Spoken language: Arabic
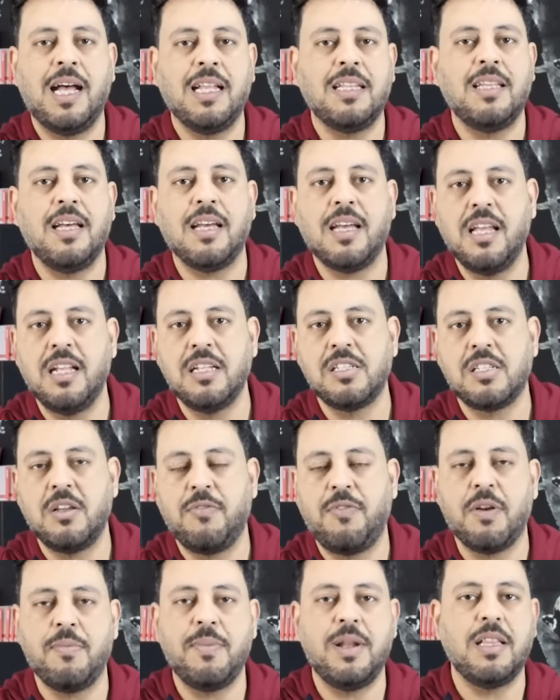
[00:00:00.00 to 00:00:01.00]
عن تاجيل
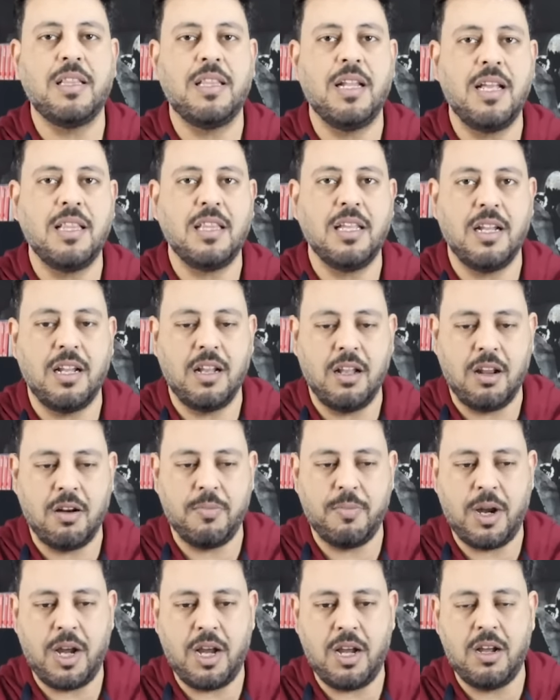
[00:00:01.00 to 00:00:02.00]
السفر من الثلاث الى
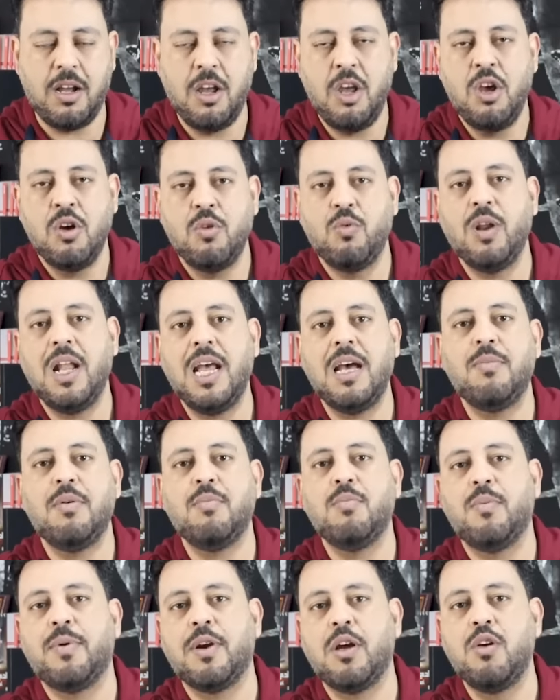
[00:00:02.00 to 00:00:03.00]
الاربعاء ولعب
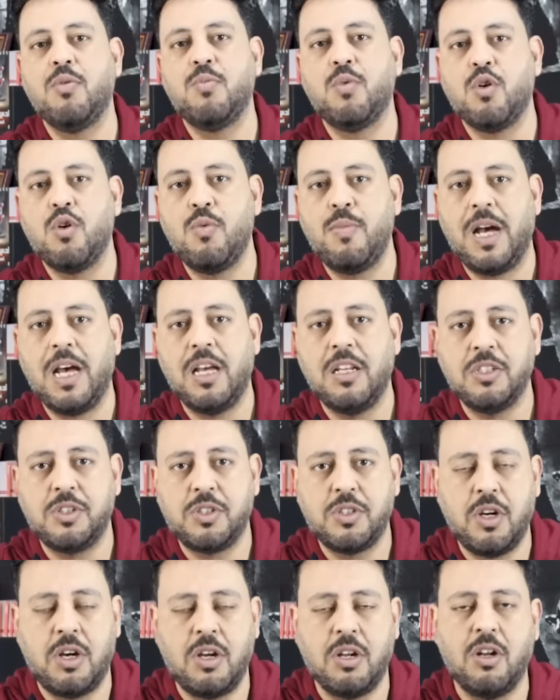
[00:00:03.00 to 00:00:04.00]
المباراه يوم الجمعه ان
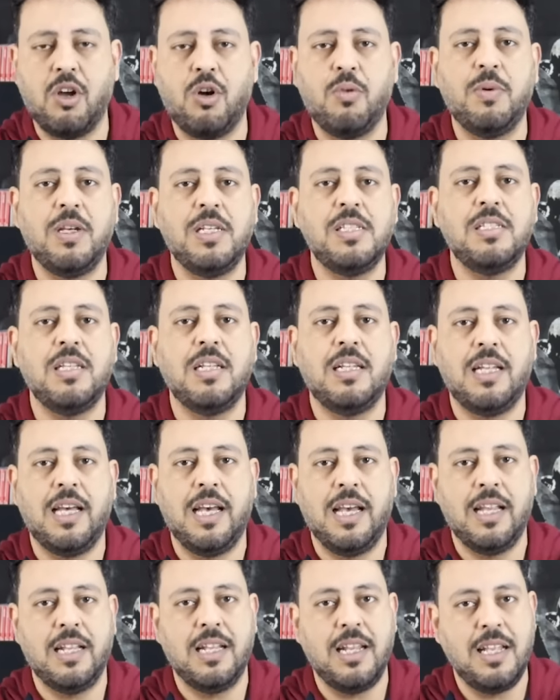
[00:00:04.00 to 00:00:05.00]
شاء الله باذن
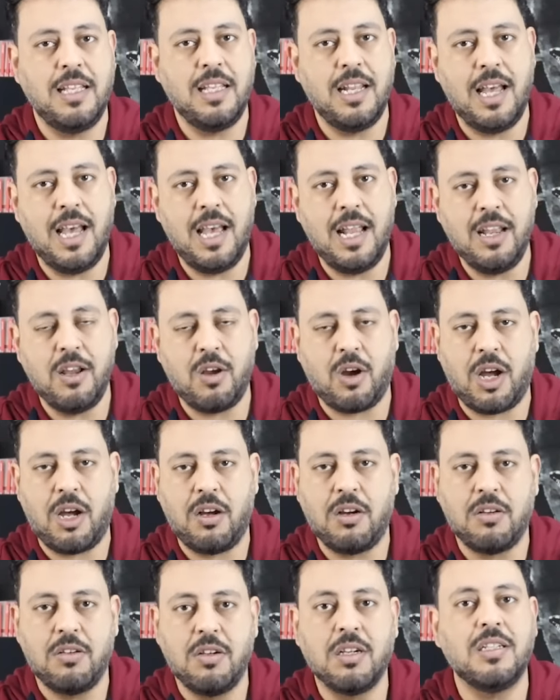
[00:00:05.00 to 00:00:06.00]
الله النادي الاهلي
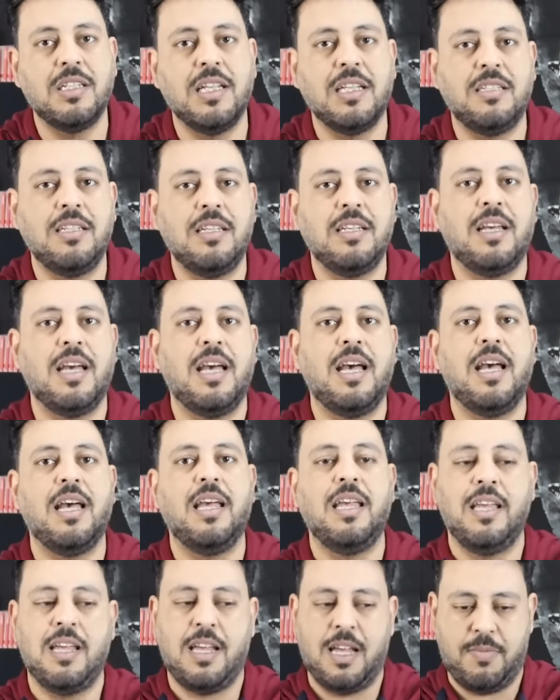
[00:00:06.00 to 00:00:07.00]
يحقق
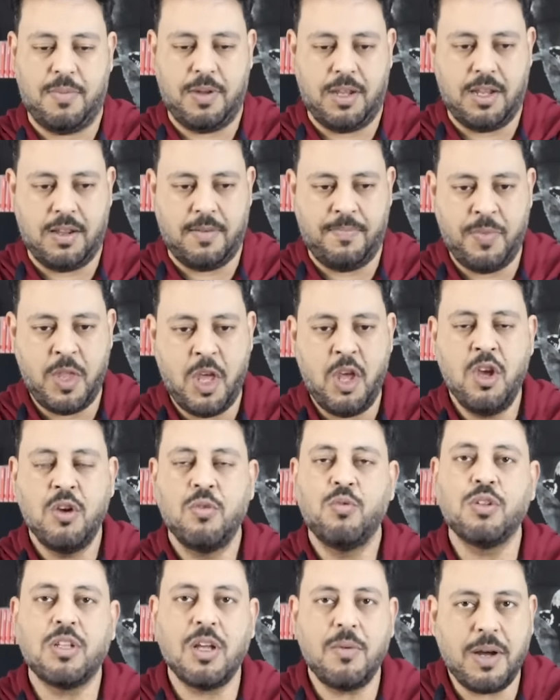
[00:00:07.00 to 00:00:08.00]
نتيجه ايجابيه
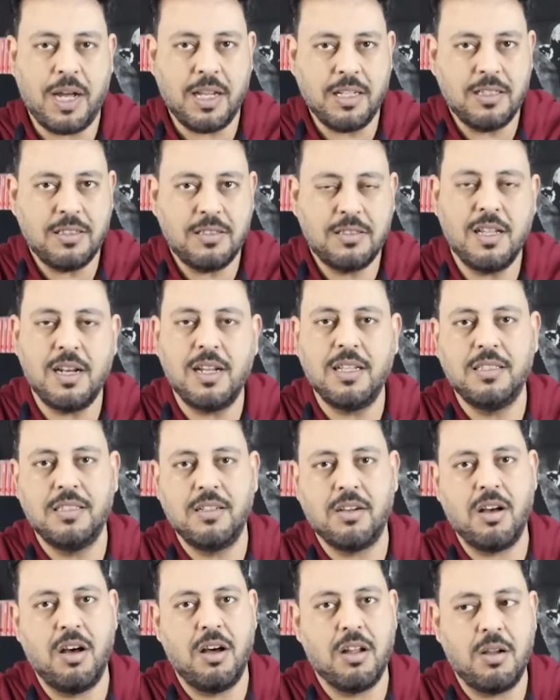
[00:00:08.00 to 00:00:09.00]
وطبعا
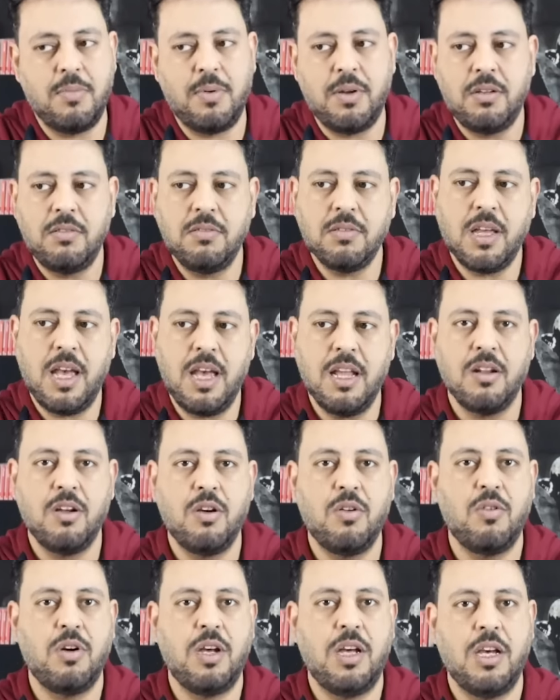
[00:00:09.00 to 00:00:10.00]
ترند كهربا كان
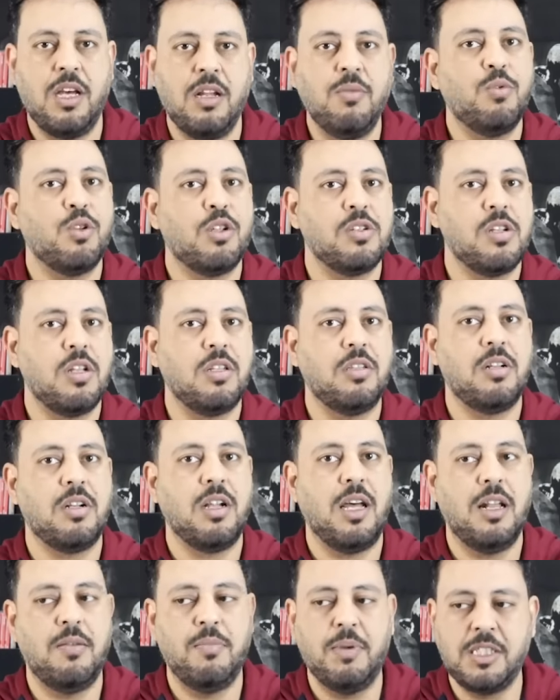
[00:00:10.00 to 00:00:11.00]
هو
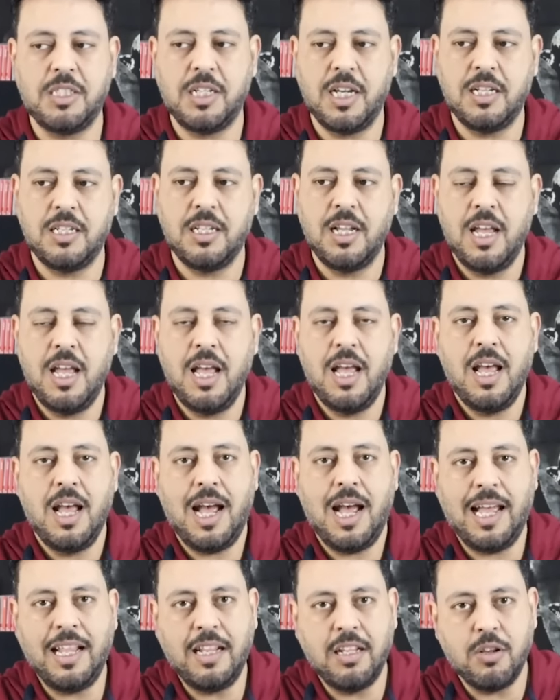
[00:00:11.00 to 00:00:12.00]
المتصدر المشهد
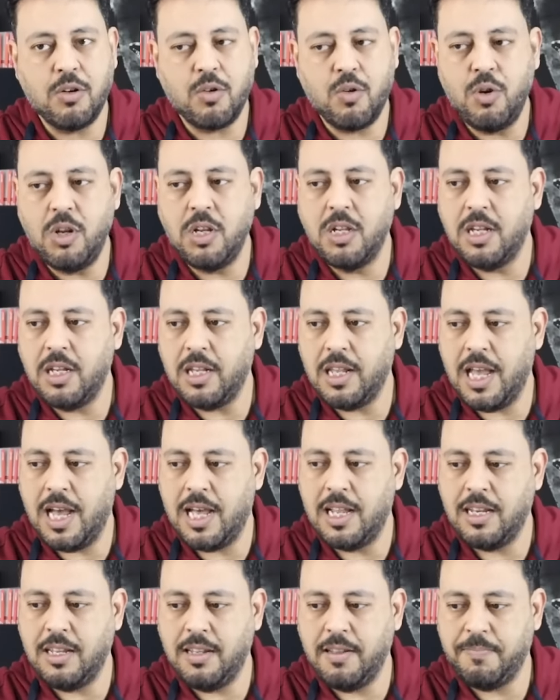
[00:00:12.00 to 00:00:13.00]
عند كل
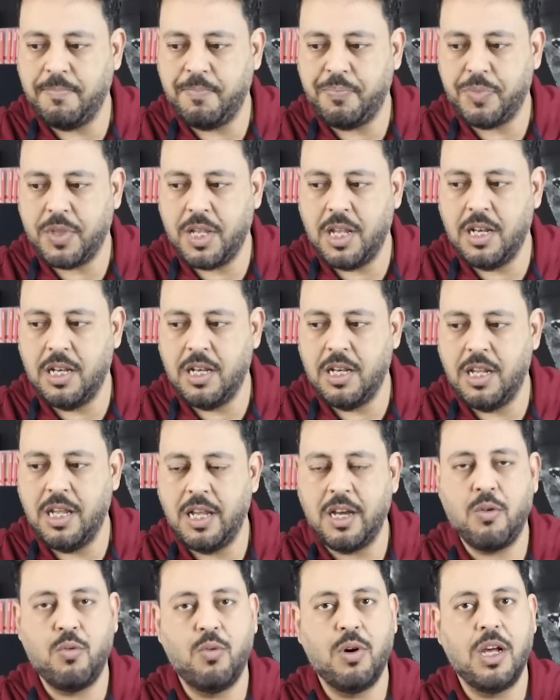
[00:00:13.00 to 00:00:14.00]
يعني
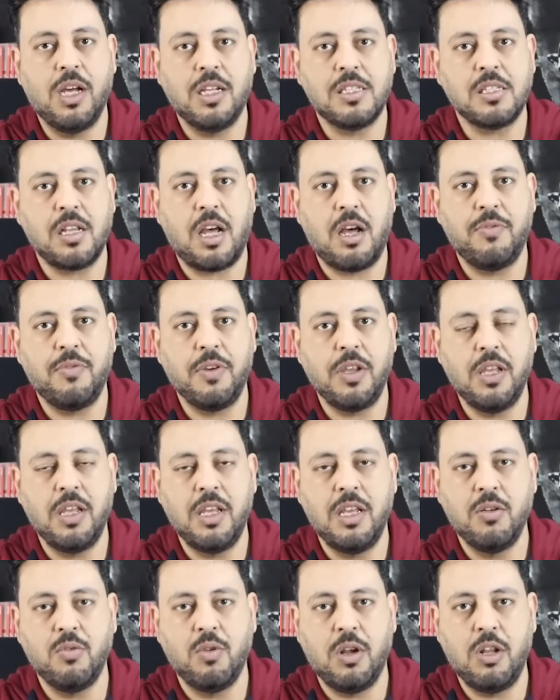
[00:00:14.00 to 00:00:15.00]
الاخوه
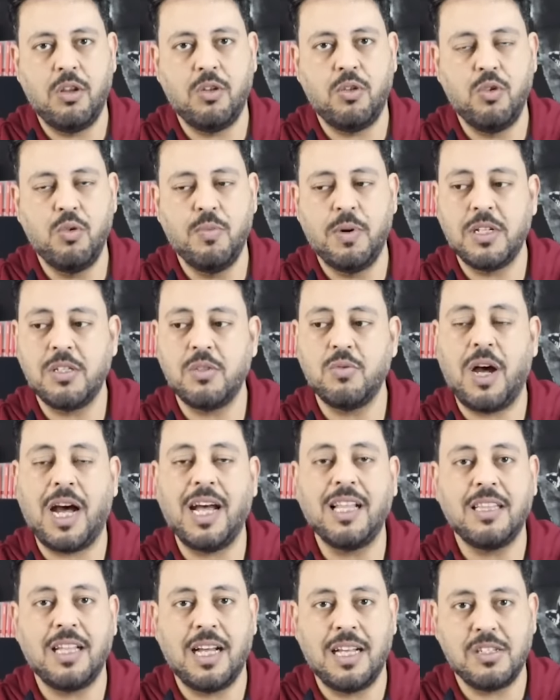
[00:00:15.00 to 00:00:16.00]
الصحفيين واليوتيوبرز
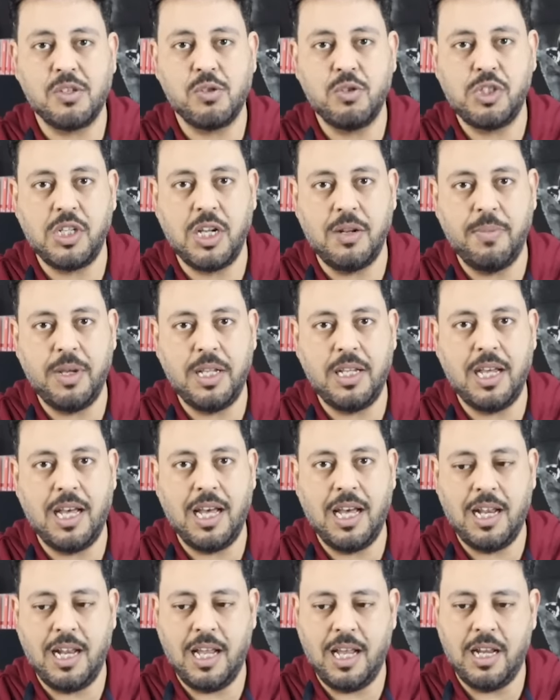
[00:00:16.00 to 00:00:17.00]
وحتى على السوشيال
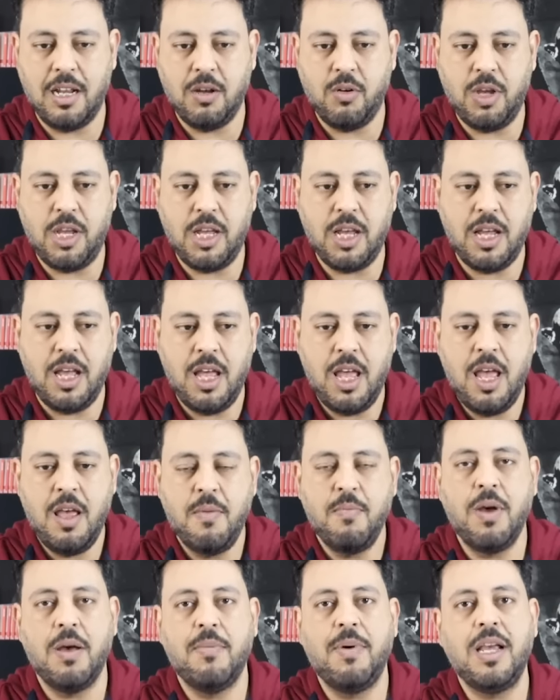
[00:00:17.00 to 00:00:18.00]
ميديا الاهلاويه
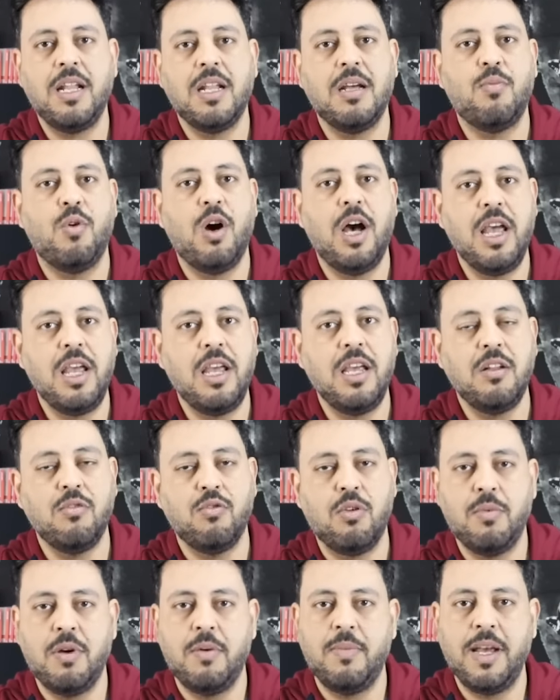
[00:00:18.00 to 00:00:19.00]
ما بين مؤيد
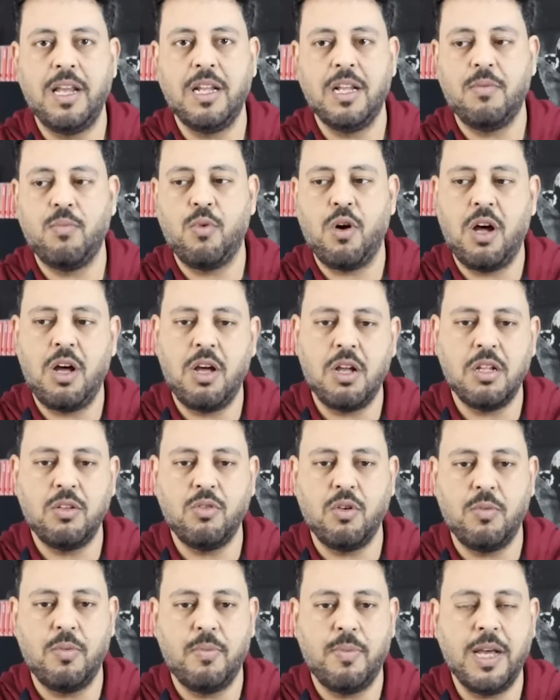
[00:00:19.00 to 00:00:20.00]
وما بين
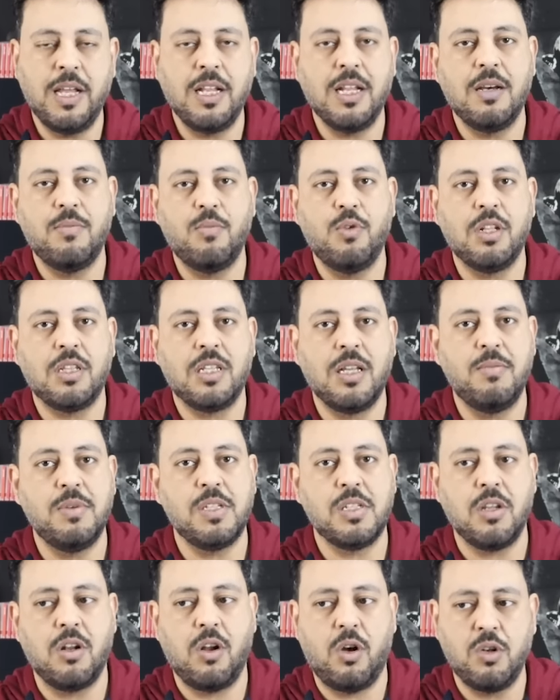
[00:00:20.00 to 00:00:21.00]
معارض وما بين
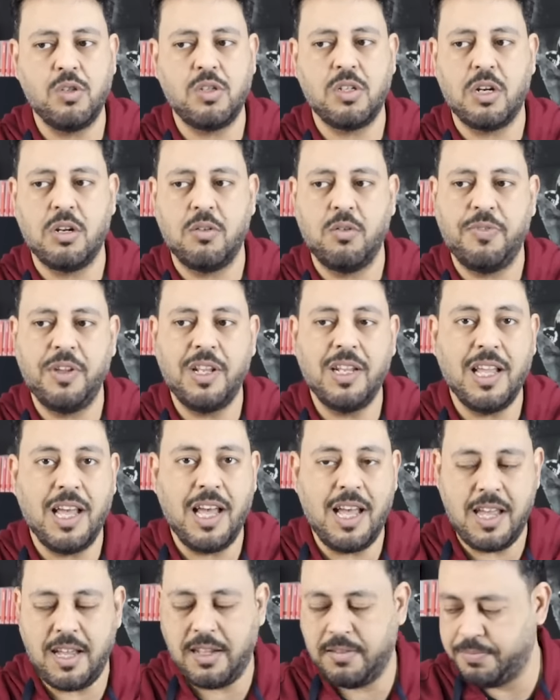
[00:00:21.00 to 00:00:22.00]
ملتمس العذر وفي
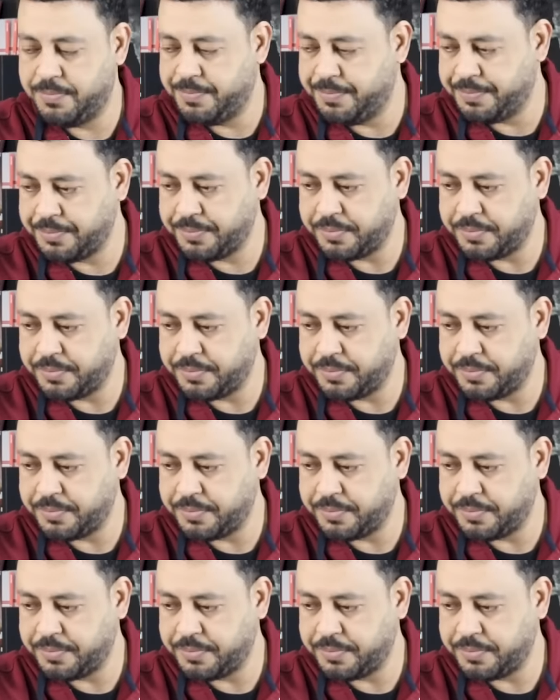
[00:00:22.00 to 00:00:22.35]
النهايه